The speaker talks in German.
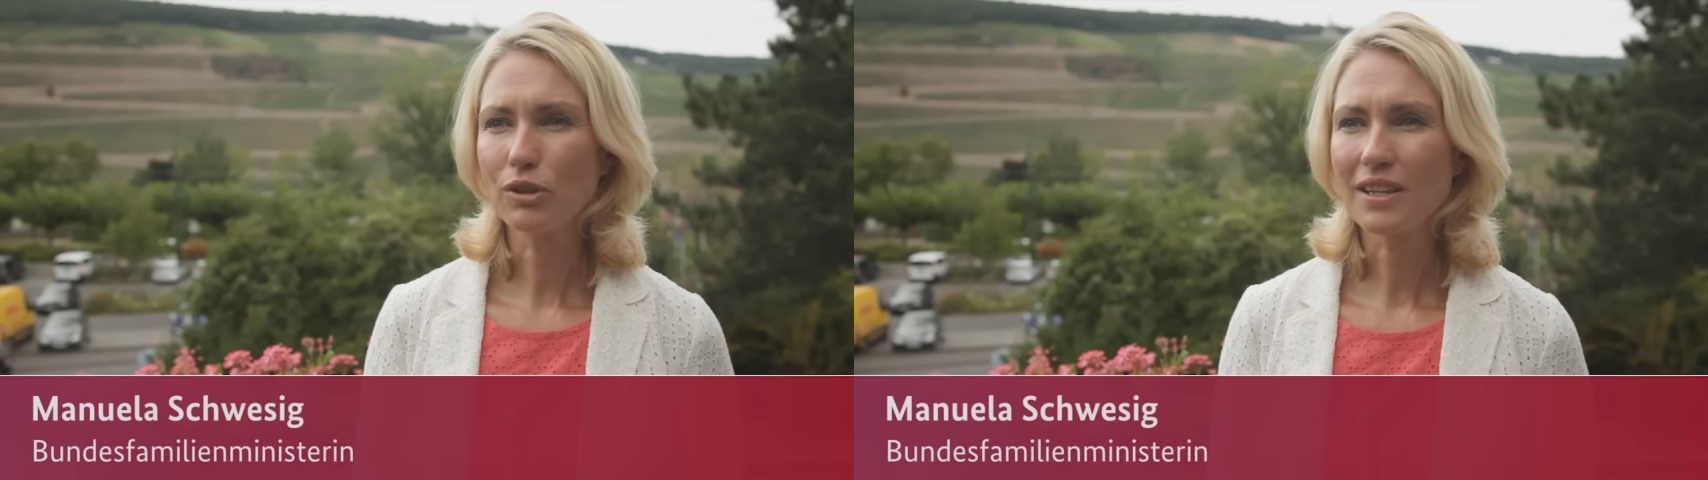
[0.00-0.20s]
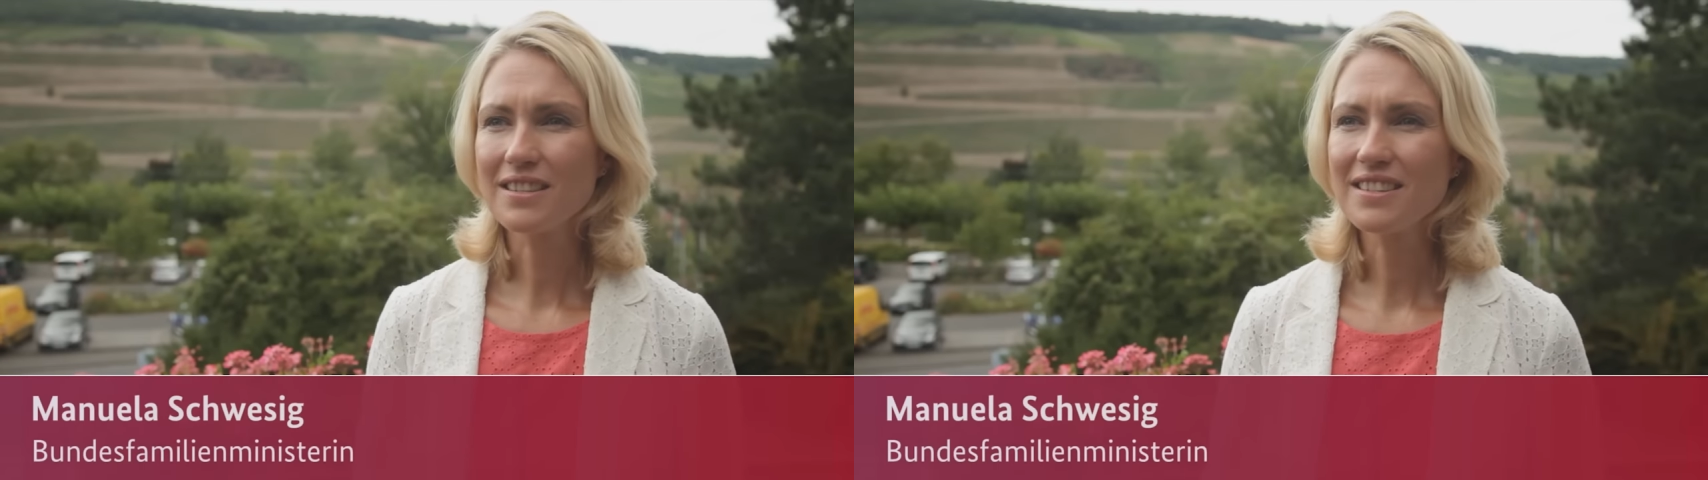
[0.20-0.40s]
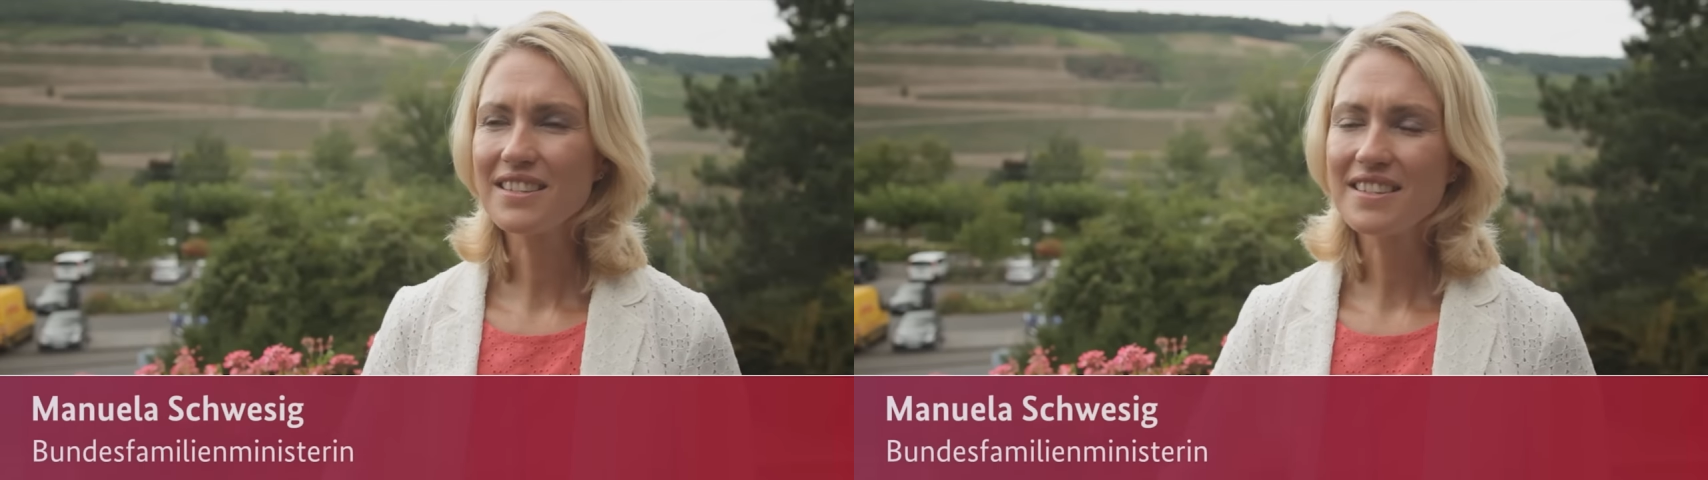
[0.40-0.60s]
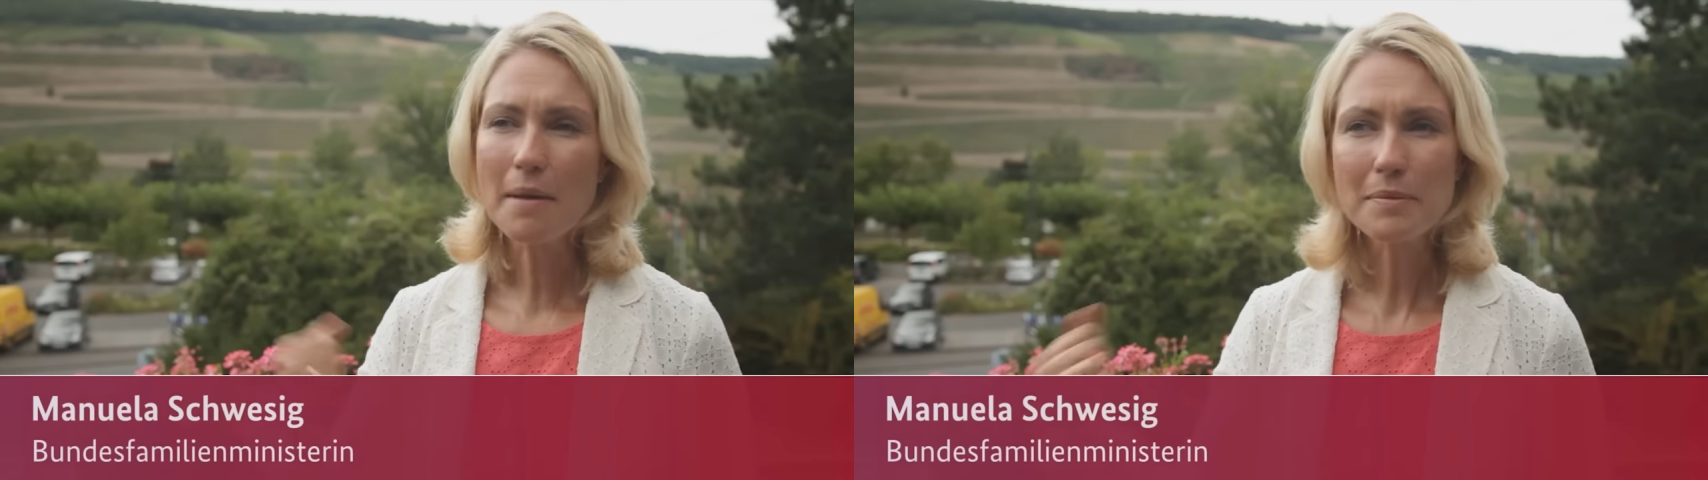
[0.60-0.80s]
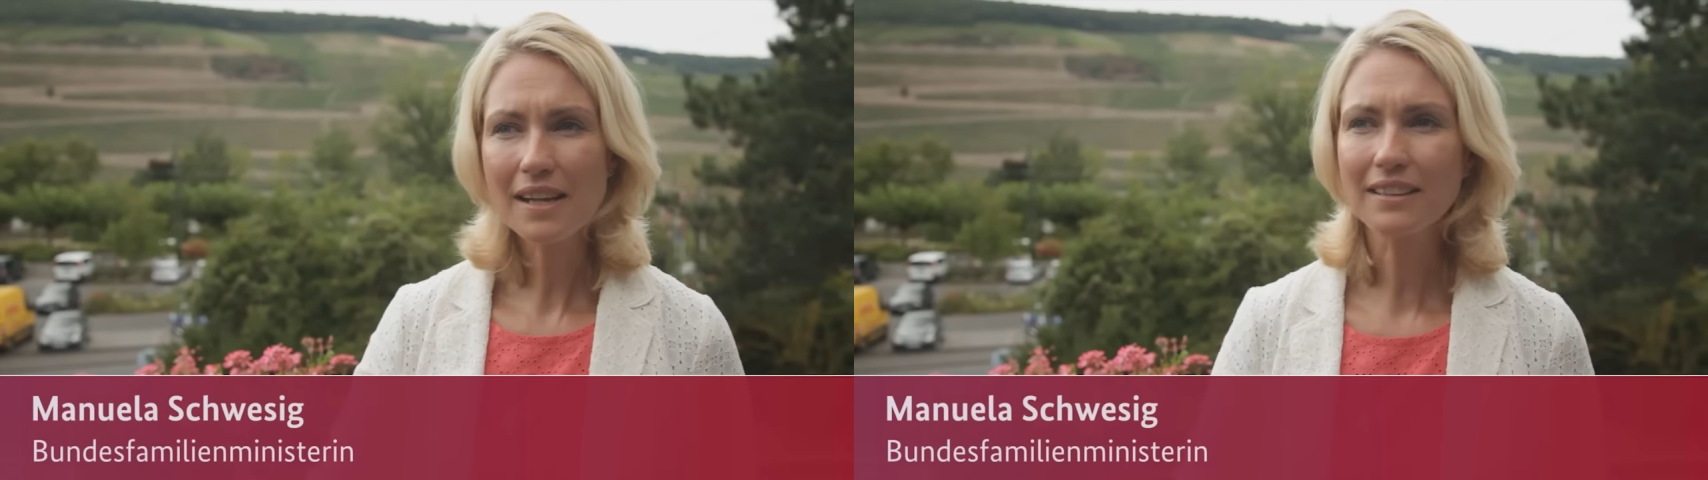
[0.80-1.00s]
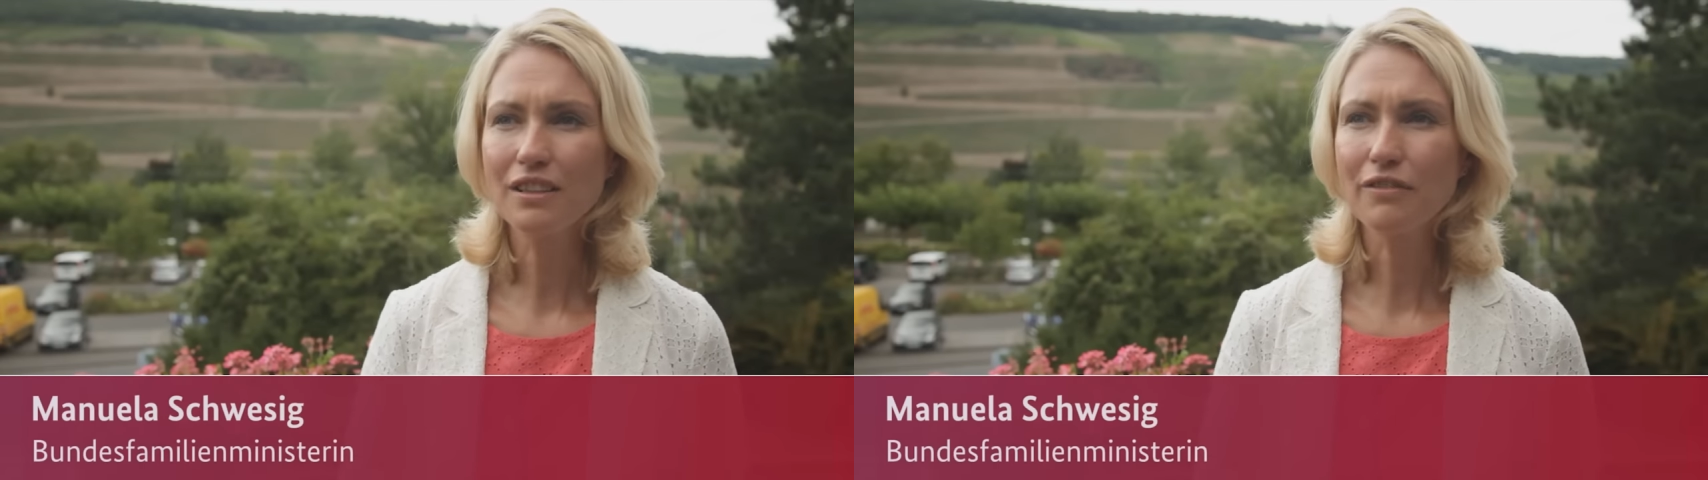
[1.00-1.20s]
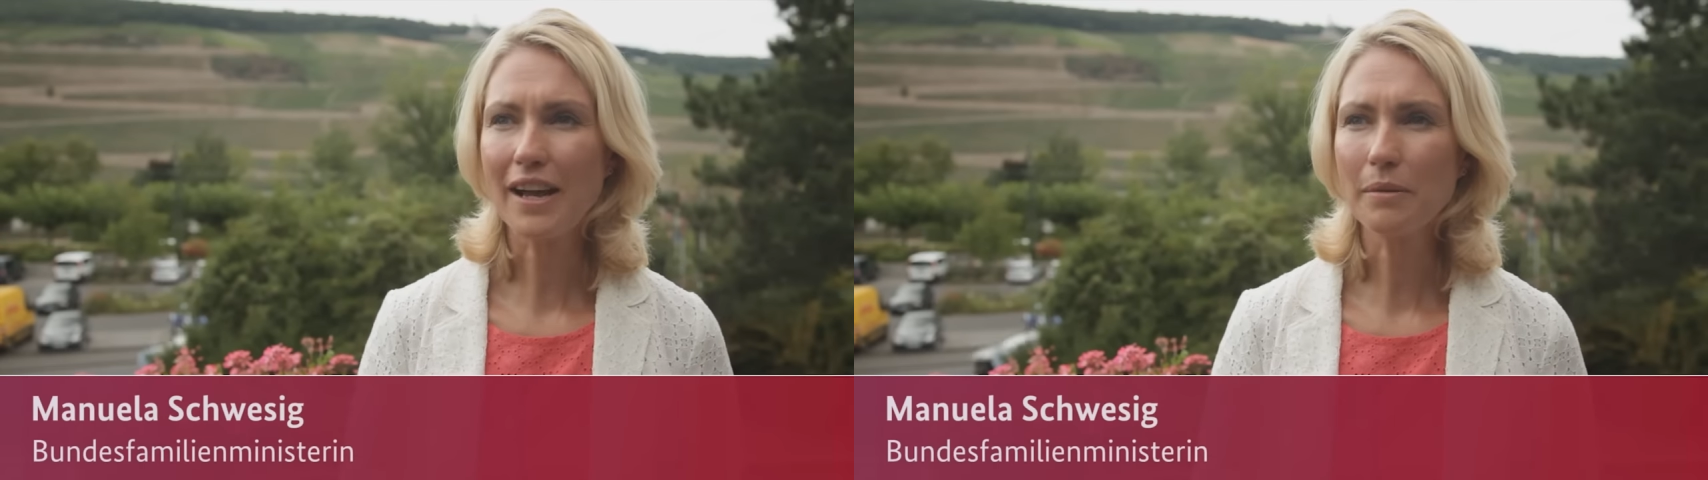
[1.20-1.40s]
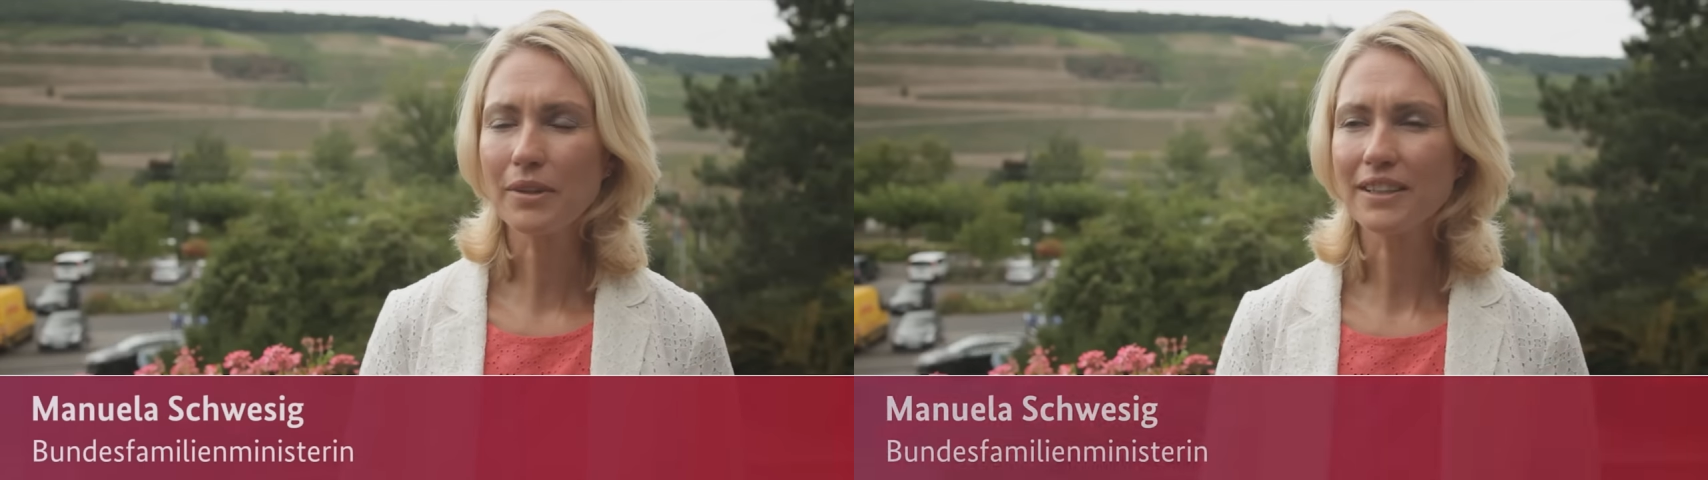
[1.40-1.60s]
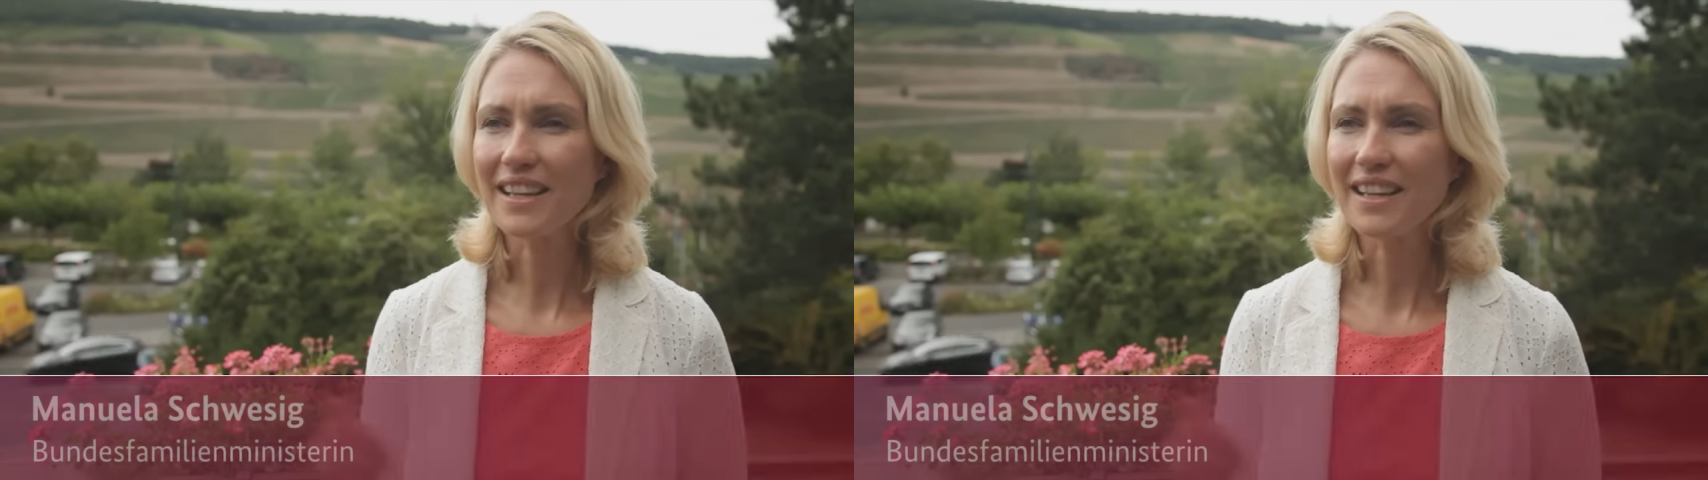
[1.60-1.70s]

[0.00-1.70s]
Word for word: und dass sie sich selbst aktiv einbringen,